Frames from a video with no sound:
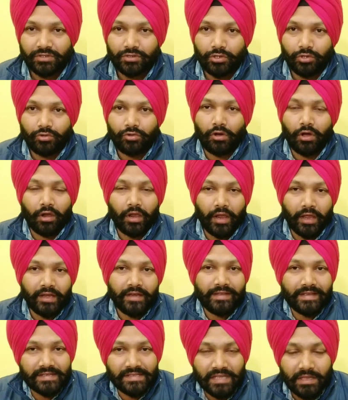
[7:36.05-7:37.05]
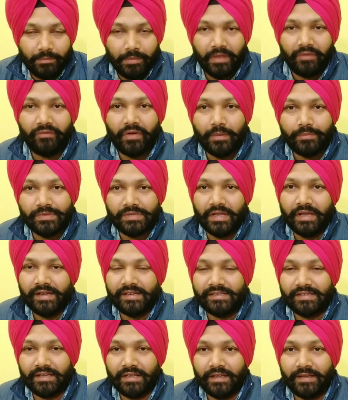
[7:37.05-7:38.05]
सकते हो ऑनलाइन किसी भी
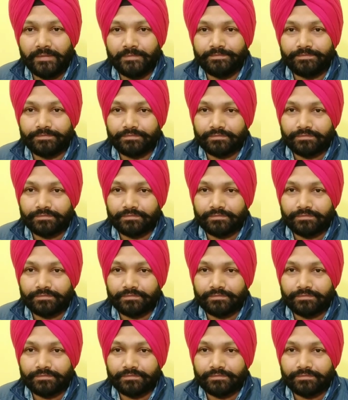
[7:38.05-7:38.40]
वेबसाइट से